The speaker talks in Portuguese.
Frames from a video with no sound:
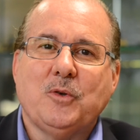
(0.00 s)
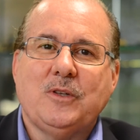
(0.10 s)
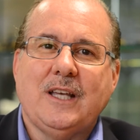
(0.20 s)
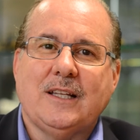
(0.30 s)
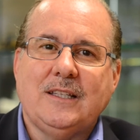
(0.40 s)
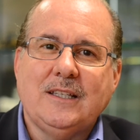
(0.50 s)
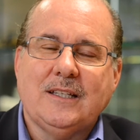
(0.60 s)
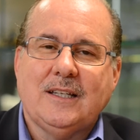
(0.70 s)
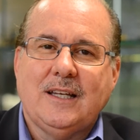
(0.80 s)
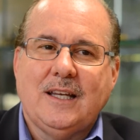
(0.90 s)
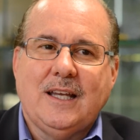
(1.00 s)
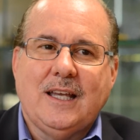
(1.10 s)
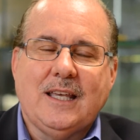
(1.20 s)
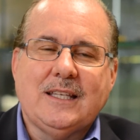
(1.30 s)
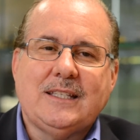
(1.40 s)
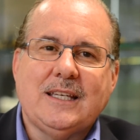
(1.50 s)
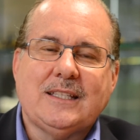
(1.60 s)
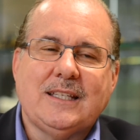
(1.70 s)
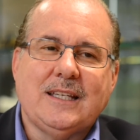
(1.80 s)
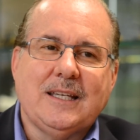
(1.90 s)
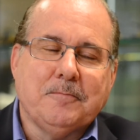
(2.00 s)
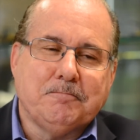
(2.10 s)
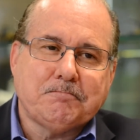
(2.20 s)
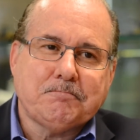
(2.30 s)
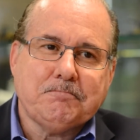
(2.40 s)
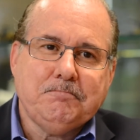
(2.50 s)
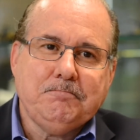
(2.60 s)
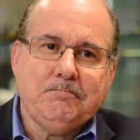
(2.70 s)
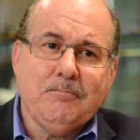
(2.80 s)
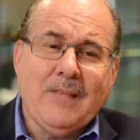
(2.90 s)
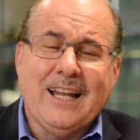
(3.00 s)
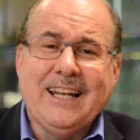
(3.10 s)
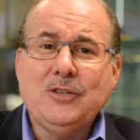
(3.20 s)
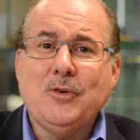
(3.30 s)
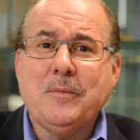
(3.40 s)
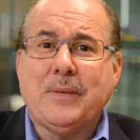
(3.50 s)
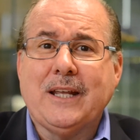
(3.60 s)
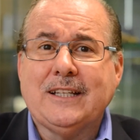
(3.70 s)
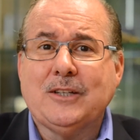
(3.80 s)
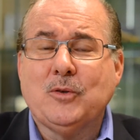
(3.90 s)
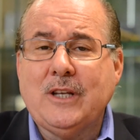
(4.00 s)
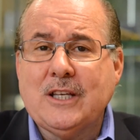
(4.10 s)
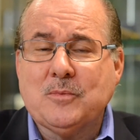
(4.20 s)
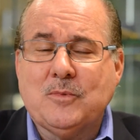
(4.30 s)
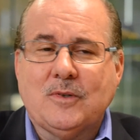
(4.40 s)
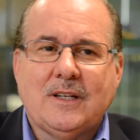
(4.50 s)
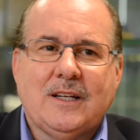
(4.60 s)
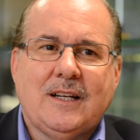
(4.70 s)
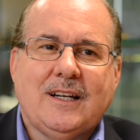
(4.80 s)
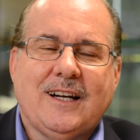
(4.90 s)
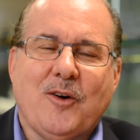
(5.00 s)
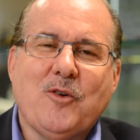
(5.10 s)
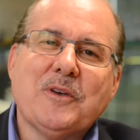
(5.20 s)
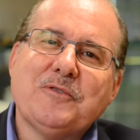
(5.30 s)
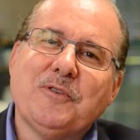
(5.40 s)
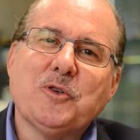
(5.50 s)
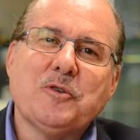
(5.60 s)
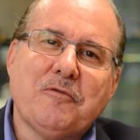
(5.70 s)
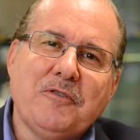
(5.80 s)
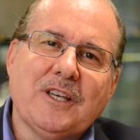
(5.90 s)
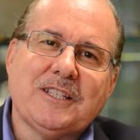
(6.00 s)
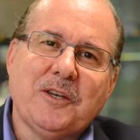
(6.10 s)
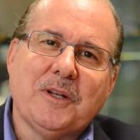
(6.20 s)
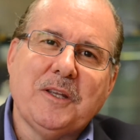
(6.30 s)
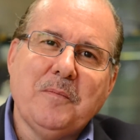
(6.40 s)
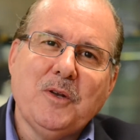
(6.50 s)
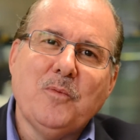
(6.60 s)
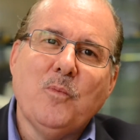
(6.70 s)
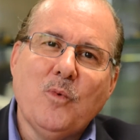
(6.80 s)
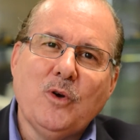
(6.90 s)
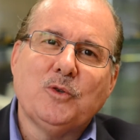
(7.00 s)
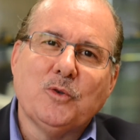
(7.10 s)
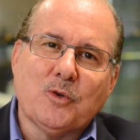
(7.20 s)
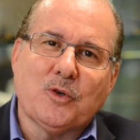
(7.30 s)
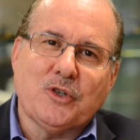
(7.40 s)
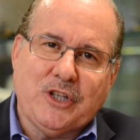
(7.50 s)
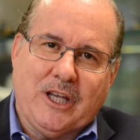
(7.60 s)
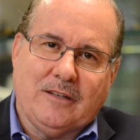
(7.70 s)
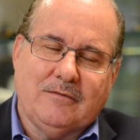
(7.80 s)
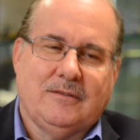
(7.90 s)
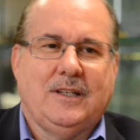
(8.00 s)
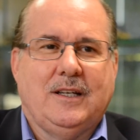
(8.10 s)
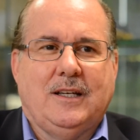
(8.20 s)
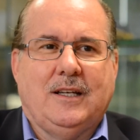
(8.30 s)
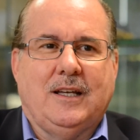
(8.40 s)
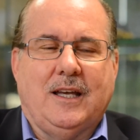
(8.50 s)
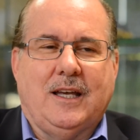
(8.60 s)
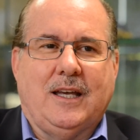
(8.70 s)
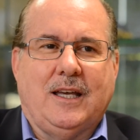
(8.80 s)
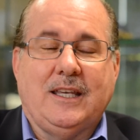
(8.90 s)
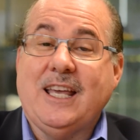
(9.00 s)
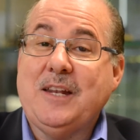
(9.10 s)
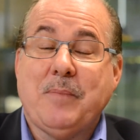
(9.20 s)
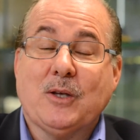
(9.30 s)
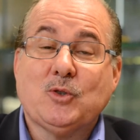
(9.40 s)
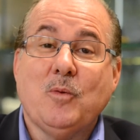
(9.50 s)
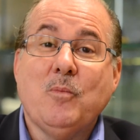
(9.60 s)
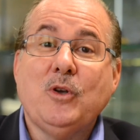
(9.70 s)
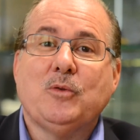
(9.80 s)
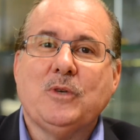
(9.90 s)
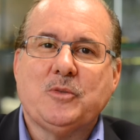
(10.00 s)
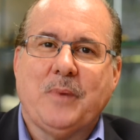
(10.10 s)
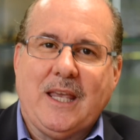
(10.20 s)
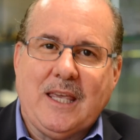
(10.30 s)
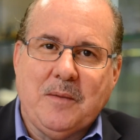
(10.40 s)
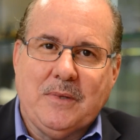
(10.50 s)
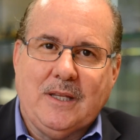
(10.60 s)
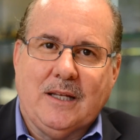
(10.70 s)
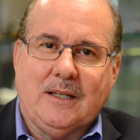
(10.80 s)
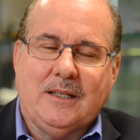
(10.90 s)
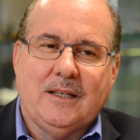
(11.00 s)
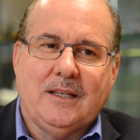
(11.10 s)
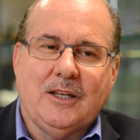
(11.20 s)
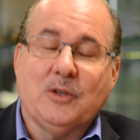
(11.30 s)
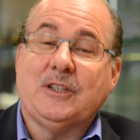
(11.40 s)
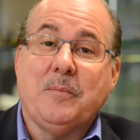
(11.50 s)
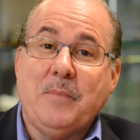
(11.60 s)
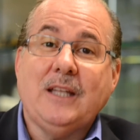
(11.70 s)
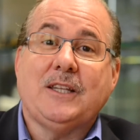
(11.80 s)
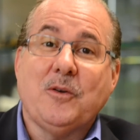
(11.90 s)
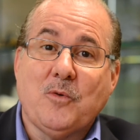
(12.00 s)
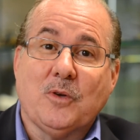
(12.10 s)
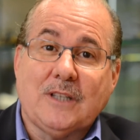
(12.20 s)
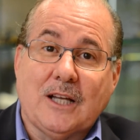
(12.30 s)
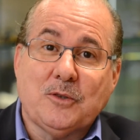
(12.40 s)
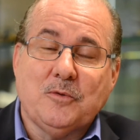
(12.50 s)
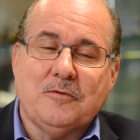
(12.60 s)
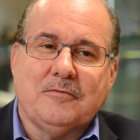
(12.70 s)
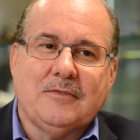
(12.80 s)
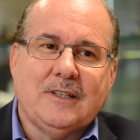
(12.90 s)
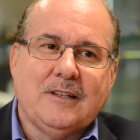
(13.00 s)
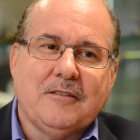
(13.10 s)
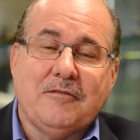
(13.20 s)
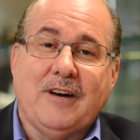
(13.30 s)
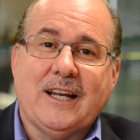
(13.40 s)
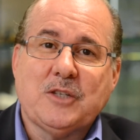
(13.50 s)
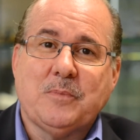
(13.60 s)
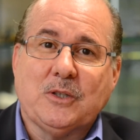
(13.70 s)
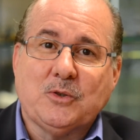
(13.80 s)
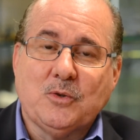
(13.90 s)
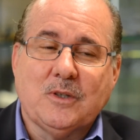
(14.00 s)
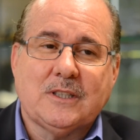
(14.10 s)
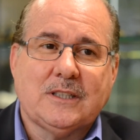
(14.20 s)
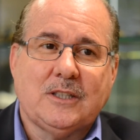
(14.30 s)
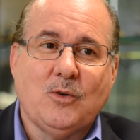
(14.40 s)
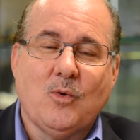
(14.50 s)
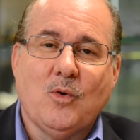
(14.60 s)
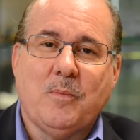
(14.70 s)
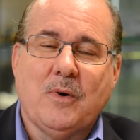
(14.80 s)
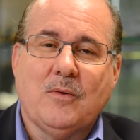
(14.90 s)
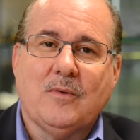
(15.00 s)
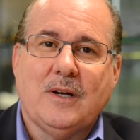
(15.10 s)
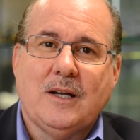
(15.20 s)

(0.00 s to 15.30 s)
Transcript: no dia a dia, existe, além do empreendedorismo, algumas filosofias que eu admiro muito no Rogério. É, e ele passou muito isso para a equipe dele. Eu também tenho contato com várias pessoas que ocupam